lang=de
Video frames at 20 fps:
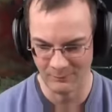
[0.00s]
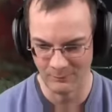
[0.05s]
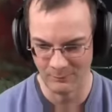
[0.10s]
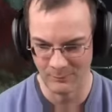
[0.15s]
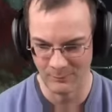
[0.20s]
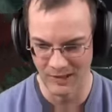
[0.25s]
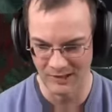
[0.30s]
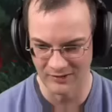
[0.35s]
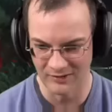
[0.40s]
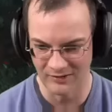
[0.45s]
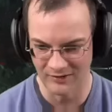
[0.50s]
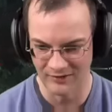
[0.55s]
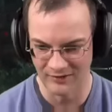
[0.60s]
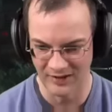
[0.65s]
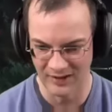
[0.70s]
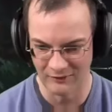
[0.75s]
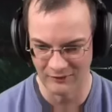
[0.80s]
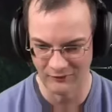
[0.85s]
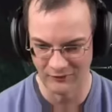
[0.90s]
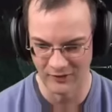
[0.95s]
better
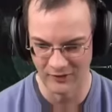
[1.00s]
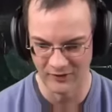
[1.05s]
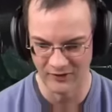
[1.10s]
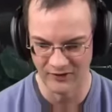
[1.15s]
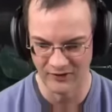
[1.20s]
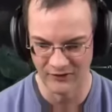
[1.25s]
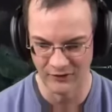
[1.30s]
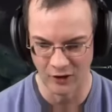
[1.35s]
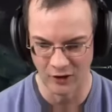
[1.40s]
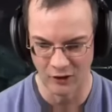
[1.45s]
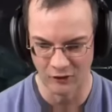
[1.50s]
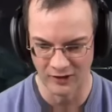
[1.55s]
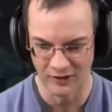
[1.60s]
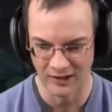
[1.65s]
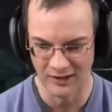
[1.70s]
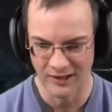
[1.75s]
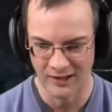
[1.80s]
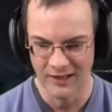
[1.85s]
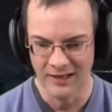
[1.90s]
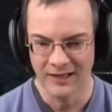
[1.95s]
safe than
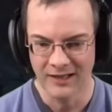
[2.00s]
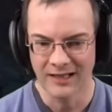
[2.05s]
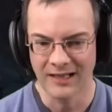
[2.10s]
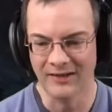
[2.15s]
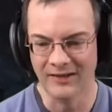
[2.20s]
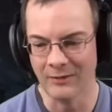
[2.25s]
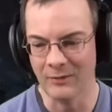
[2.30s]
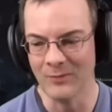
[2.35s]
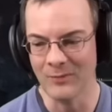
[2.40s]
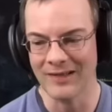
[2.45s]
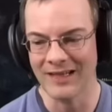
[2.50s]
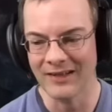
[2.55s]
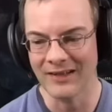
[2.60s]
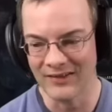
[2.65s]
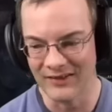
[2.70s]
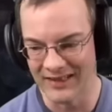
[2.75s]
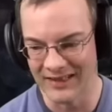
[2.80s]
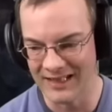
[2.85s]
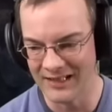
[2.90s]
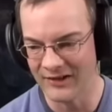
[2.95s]
sorry. Jetzt habe ich meine
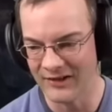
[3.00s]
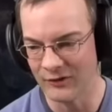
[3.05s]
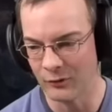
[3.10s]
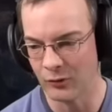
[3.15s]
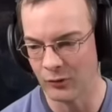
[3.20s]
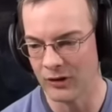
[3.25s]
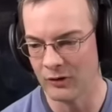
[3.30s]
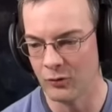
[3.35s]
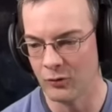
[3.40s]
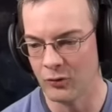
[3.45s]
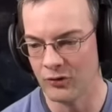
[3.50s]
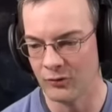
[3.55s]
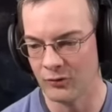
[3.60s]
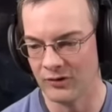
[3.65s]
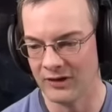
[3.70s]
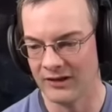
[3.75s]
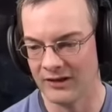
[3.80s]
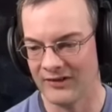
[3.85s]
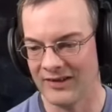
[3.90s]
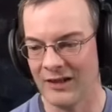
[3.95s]
Seelen zurückgeholt und
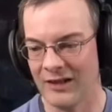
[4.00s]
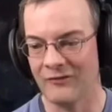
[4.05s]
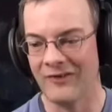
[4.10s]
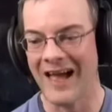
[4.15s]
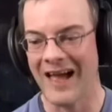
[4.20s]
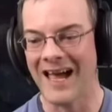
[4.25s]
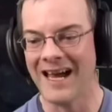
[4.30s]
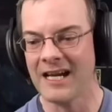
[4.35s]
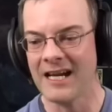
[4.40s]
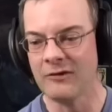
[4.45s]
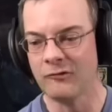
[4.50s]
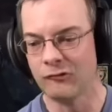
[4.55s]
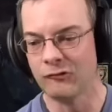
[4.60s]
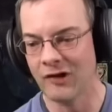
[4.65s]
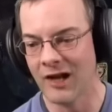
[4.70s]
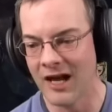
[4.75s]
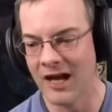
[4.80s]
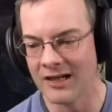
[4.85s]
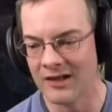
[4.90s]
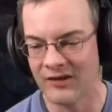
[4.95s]
ihr seht auf einen
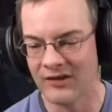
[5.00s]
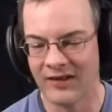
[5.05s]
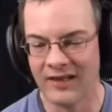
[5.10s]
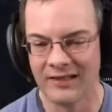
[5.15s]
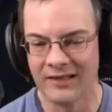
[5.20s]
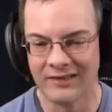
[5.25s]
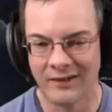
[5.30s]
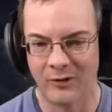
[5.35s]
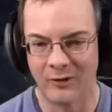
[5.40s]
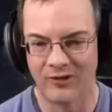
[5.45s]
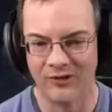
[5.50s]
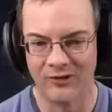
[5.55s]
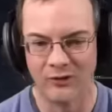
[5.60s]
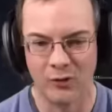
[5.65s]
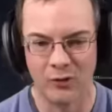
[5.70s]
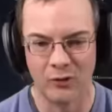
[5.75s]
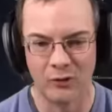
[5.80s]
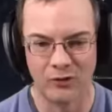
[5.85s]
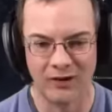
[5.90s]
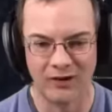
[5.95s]
Schlag
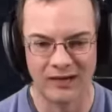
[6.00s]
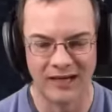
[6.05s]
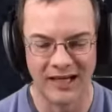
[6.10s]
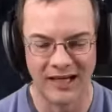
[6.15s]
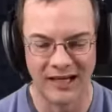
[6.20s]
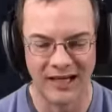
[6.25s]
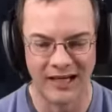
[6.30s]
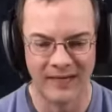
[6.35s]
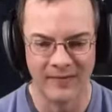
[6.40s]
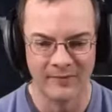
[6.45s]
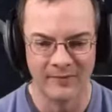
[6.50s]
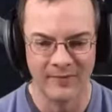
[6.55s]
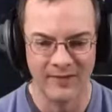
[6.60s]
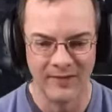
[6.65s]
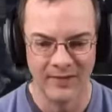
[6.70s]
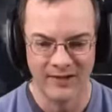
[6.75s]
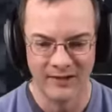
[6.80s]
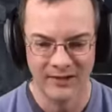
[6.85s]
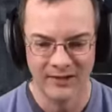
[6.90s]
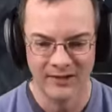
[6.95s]
10.903.
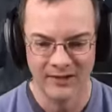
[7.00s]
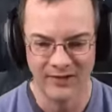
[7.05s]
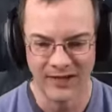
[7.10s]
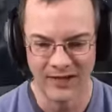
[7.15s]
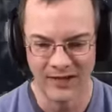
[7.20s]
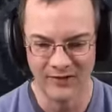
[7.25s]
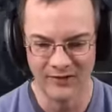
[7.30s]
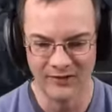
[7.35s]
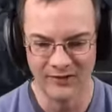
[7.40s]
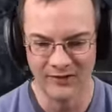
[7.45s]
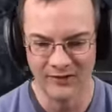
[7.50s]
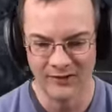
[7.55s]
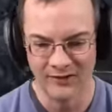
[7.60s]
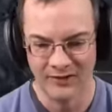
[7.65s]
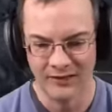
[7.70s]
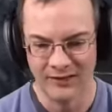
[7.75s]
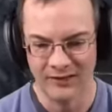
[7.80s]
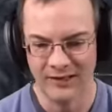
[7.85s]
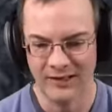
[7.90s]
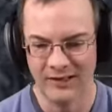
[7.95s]
Das heißt,
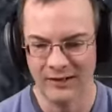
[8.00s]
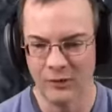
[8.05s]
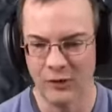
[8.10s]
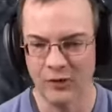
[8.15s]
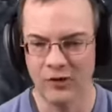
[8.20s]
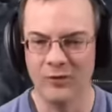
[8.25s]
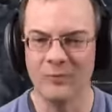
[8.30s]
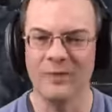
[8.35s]
ich könnte